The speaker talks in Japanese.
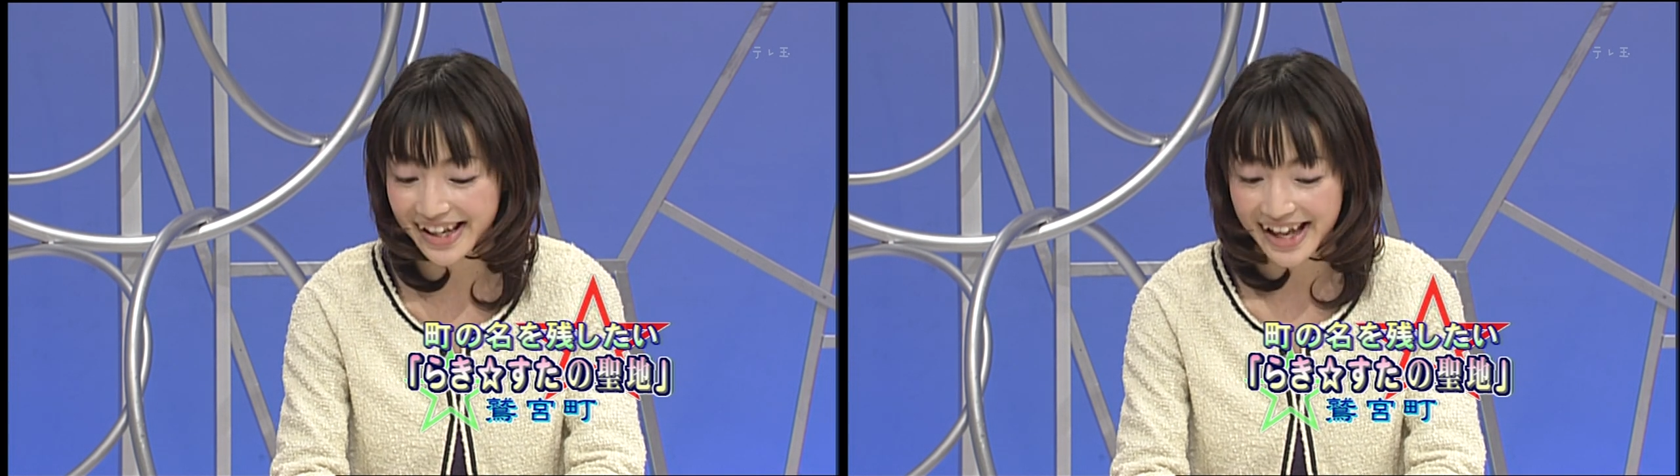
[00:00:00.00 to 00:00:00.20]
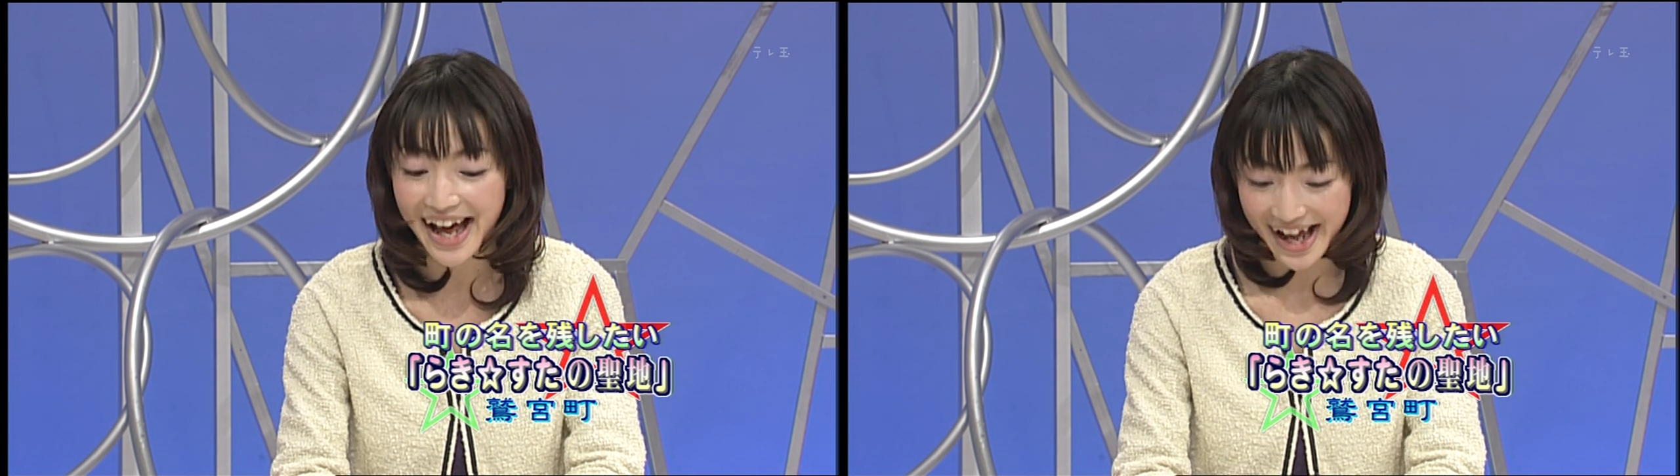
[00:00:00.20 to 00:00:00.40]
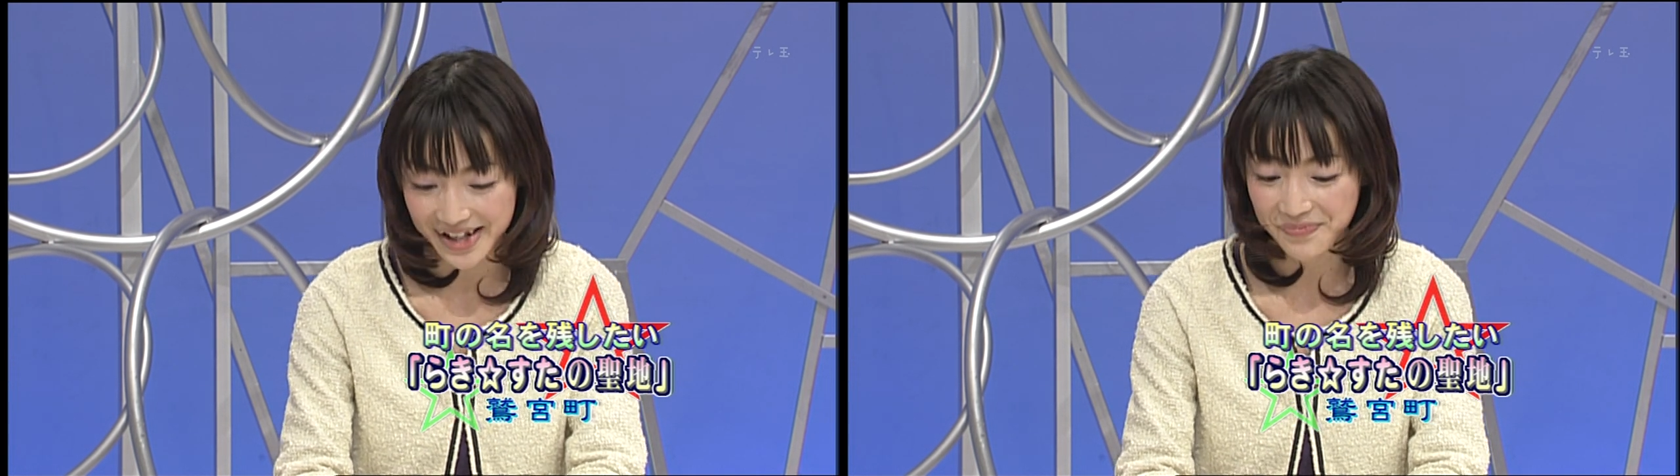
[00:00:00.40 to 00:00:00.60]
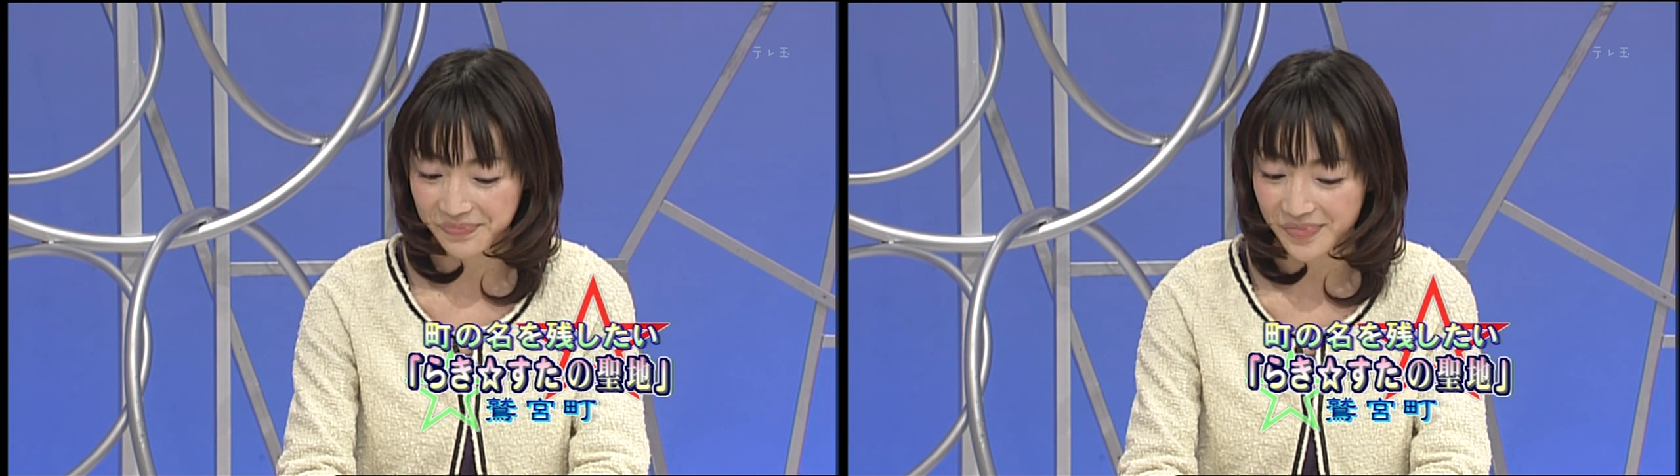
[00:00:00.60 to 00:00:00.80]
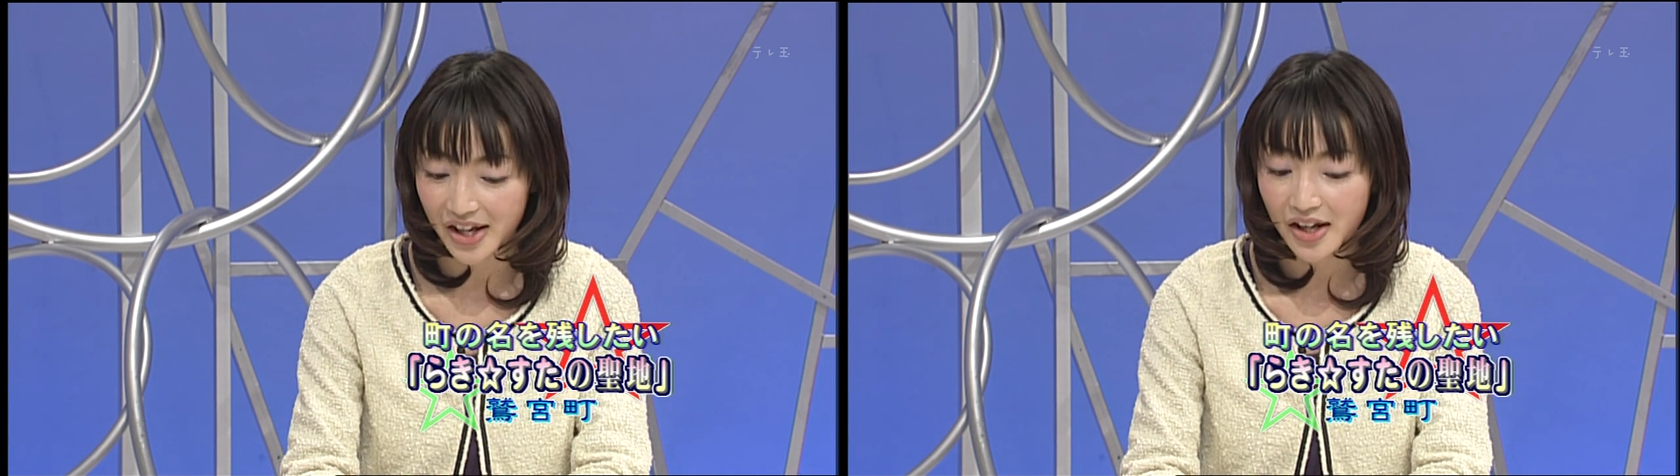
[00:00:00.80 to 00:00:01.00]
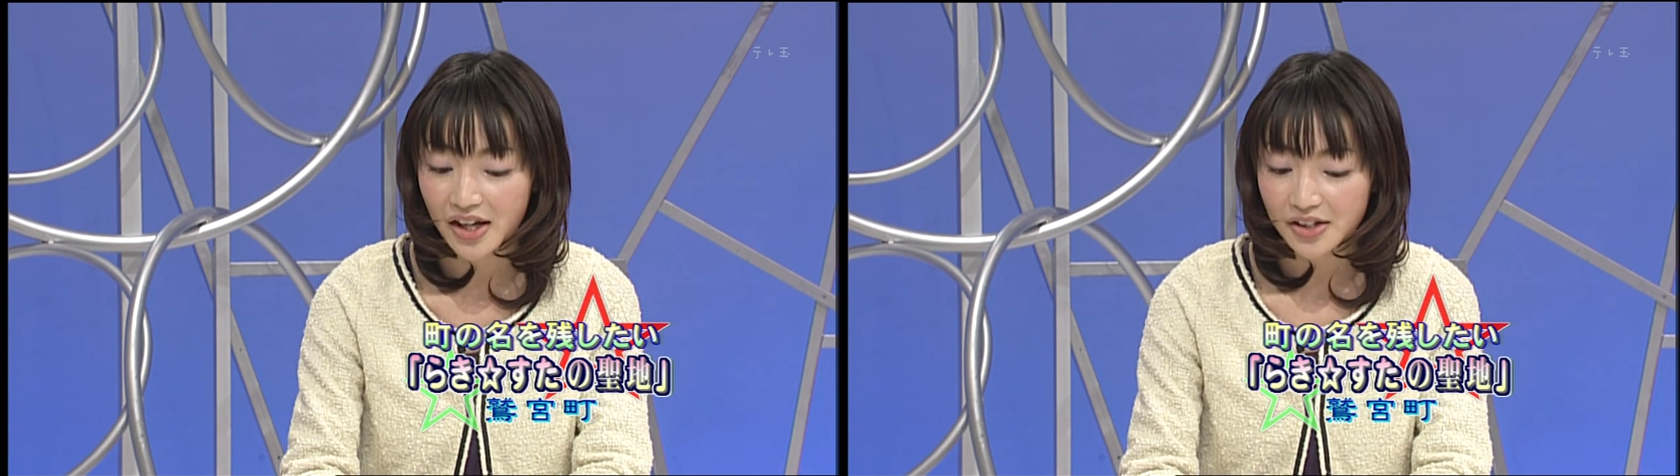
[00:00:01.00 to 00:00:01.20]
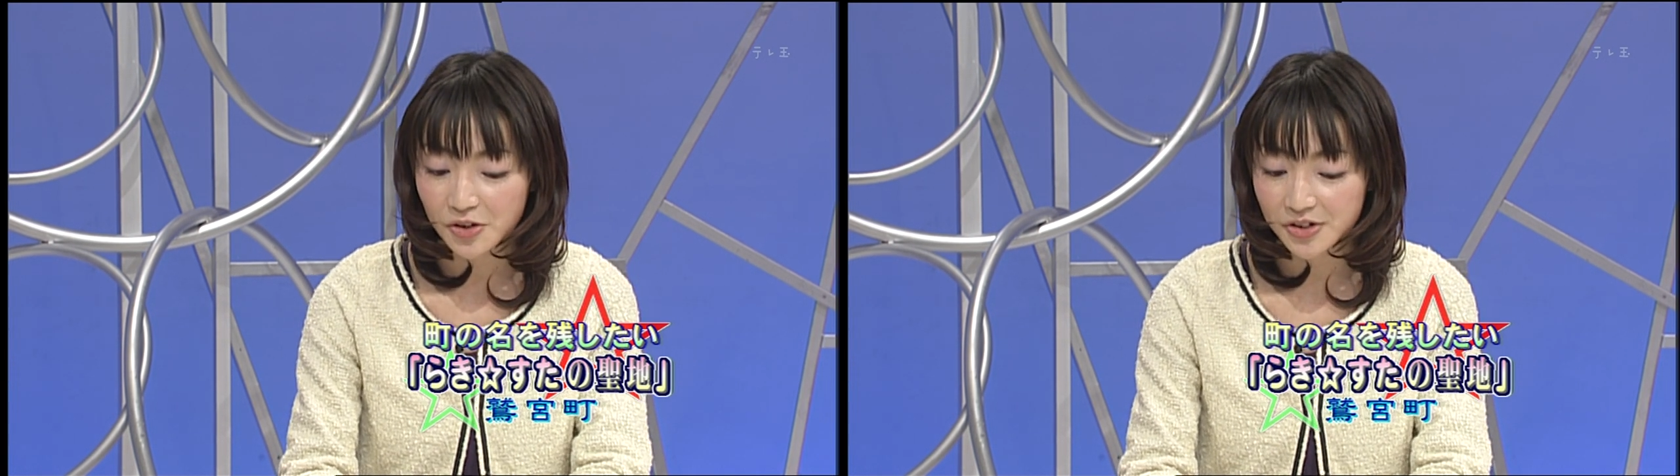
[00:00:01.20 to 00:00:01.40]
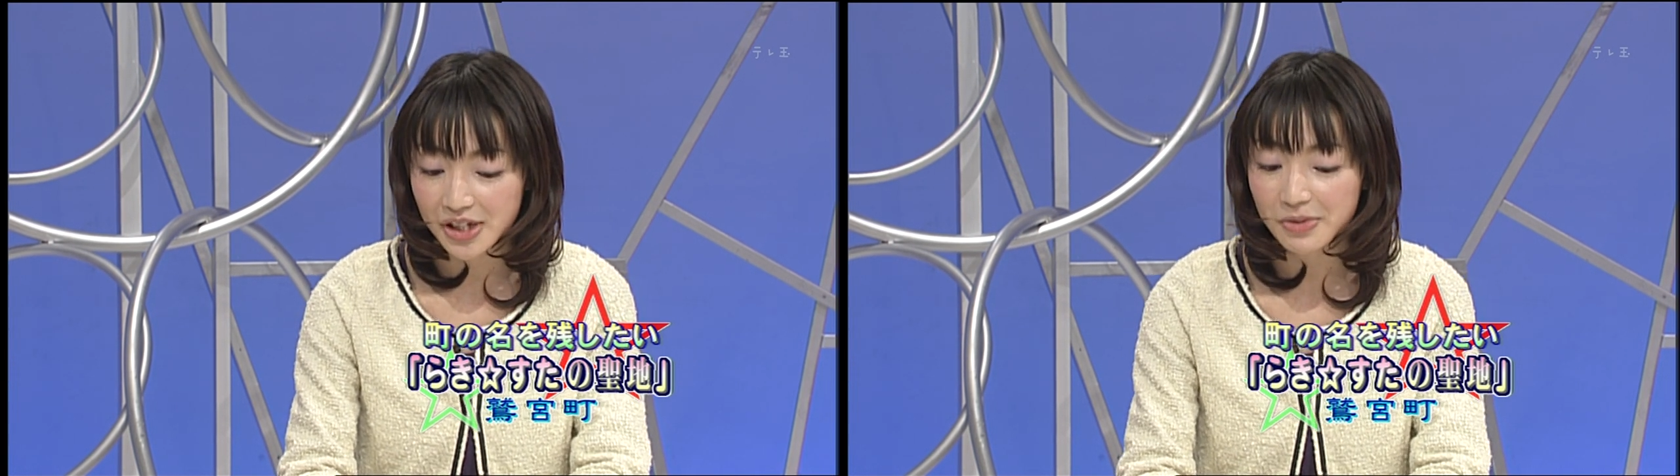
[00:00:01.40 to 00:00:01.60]
はいそ
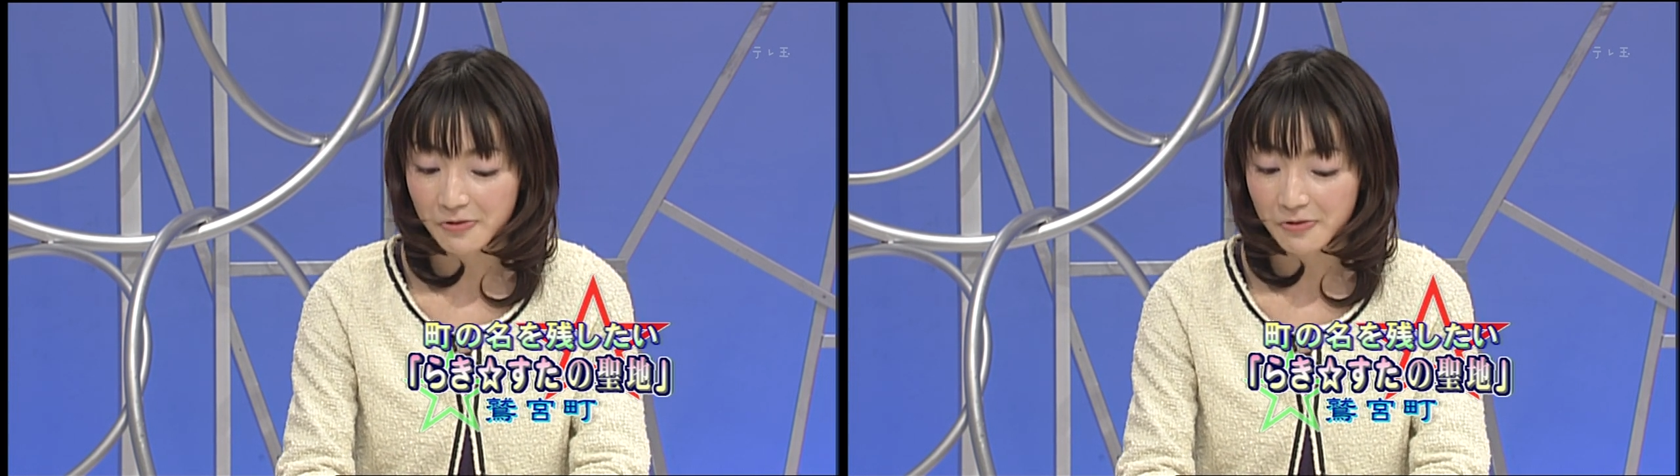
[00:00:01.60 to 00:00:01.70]
して今